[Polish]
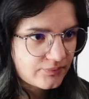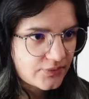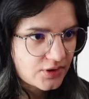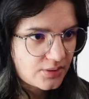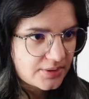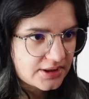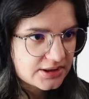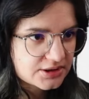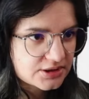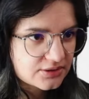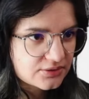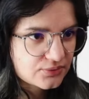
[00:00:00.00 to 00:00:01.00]
Dobra,
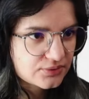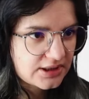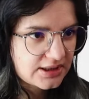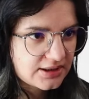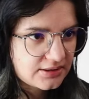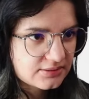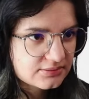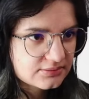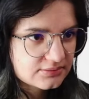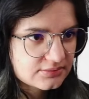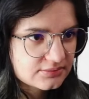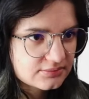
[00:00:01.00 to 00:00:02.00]
jeszcze tutaj.
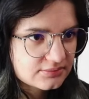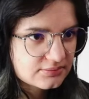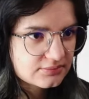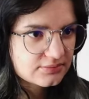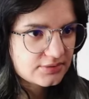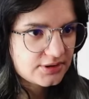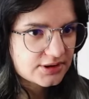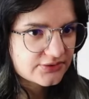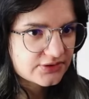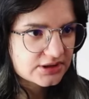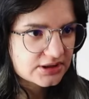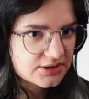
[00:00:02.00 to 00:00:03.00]
Jest w
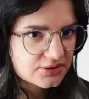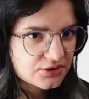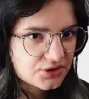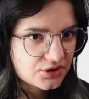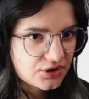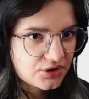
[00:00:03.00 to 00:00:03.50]
zasadzie skończone